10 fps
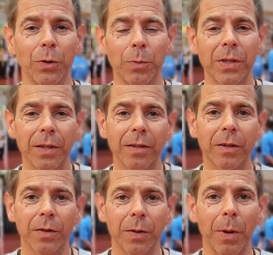So, wir sind
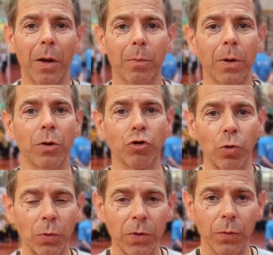jetzt da ziemlich am
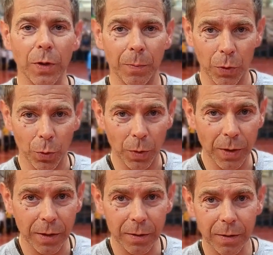Schluss von dem
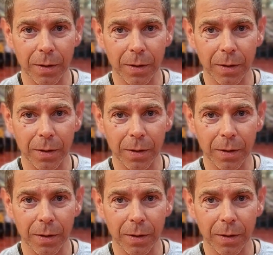Turnier.